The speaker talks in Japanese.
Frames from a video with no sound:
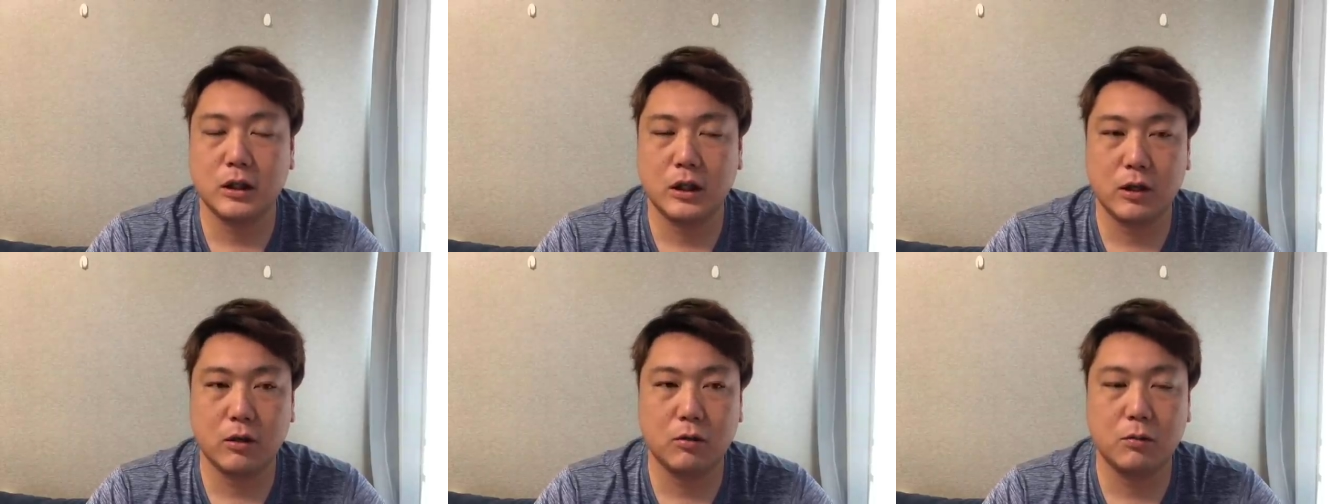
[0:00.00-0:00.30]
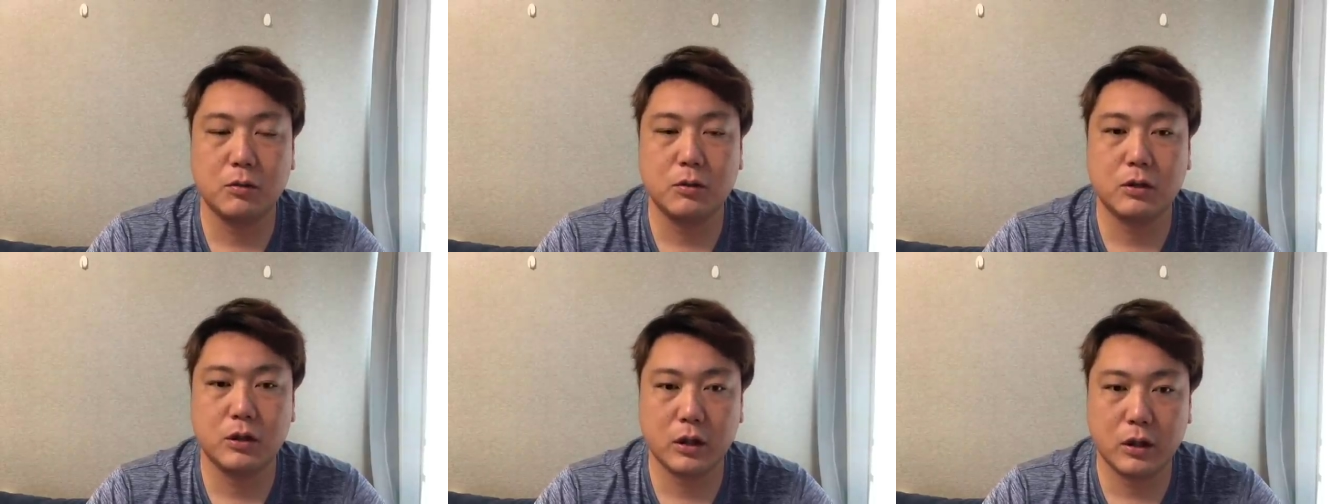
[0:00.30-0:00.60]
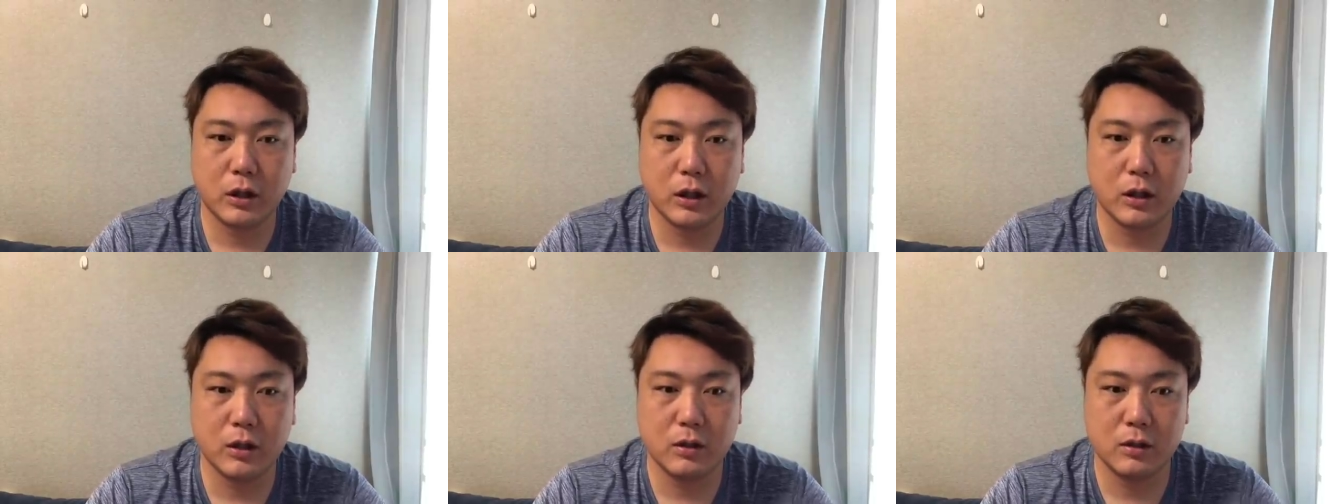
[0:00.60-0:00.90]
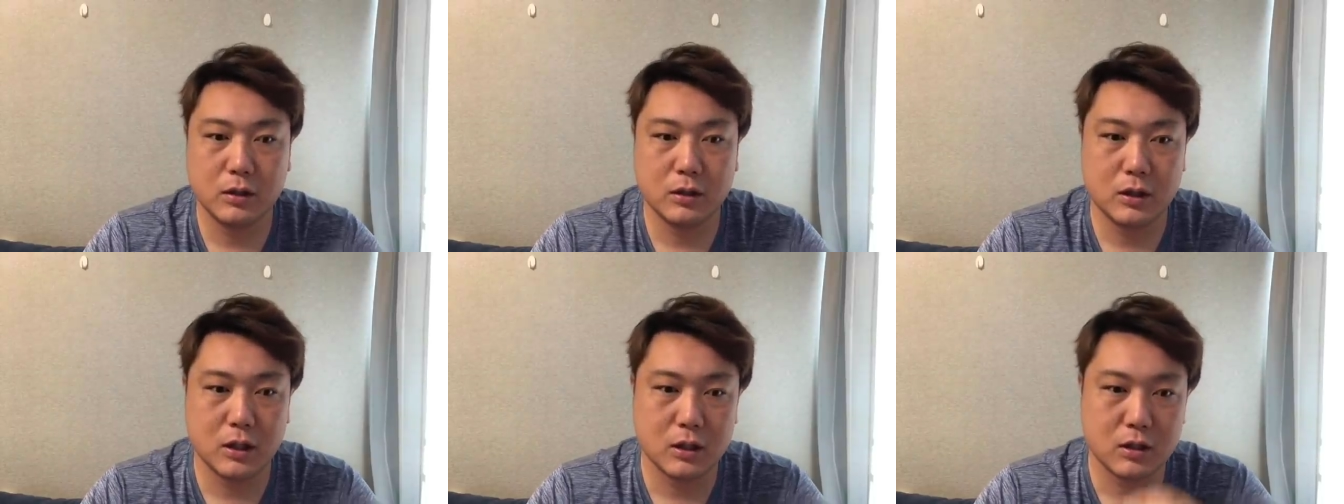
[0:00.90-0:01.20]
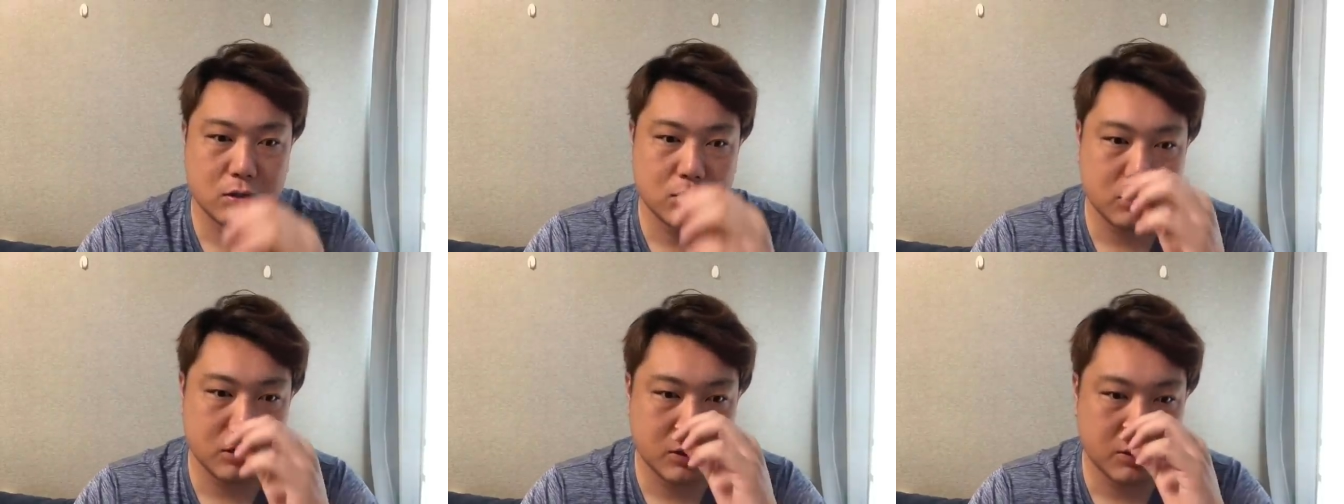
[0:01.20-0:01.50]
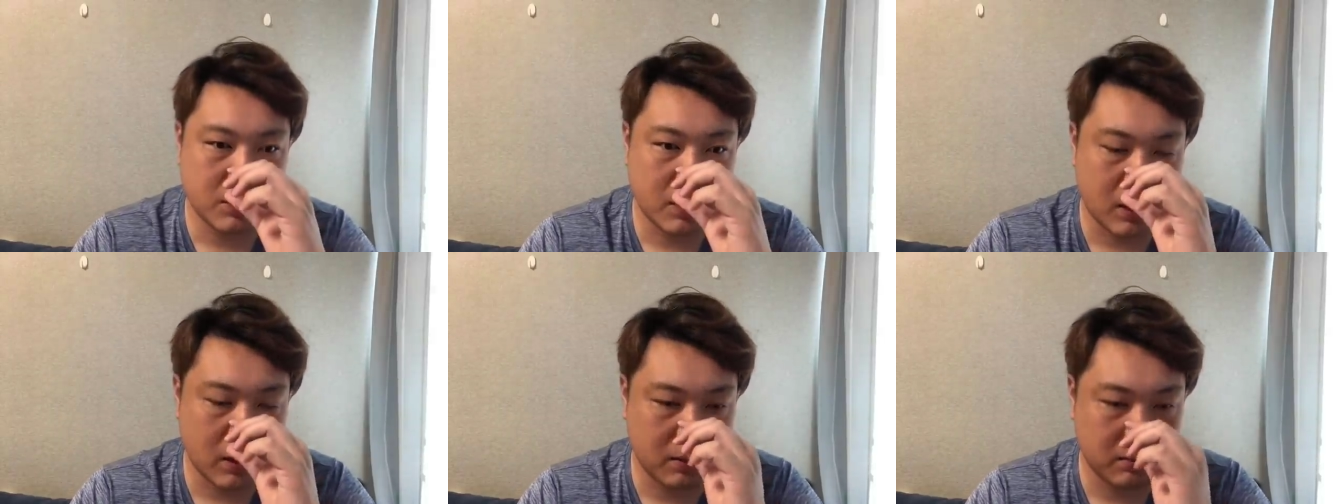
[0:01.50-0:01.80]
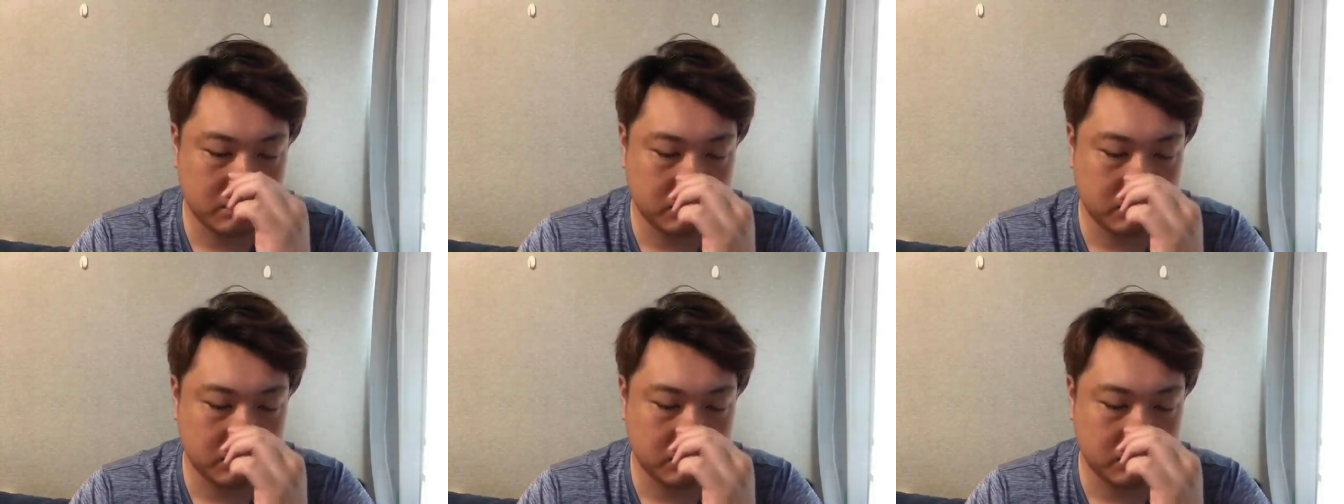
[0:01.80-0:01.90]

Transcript: てね思ってね、最初のうちは